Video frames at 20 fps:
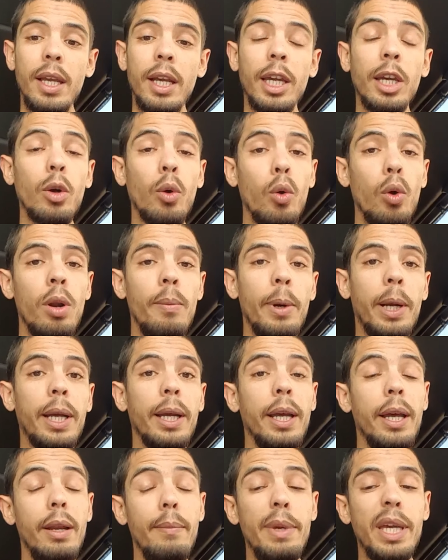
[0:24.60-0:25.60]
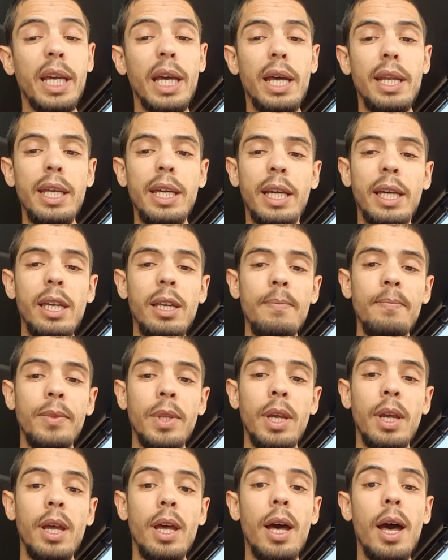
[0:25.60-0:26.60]
كيقول بك الميكانيكي
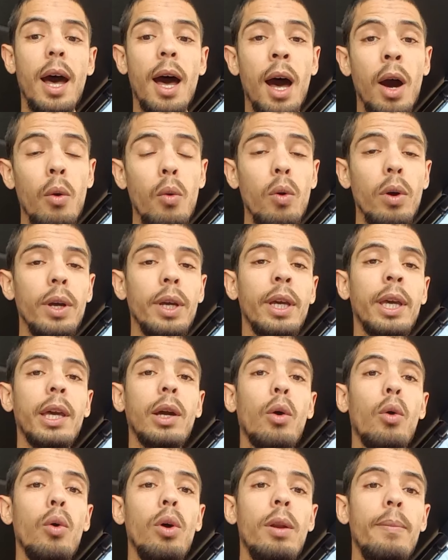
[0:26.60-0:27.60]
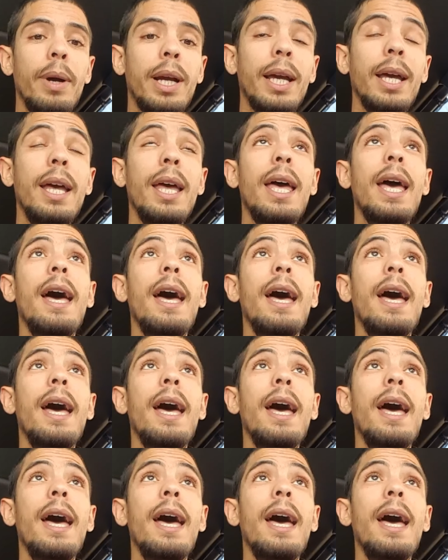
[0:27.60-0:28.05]
أو كيقول بك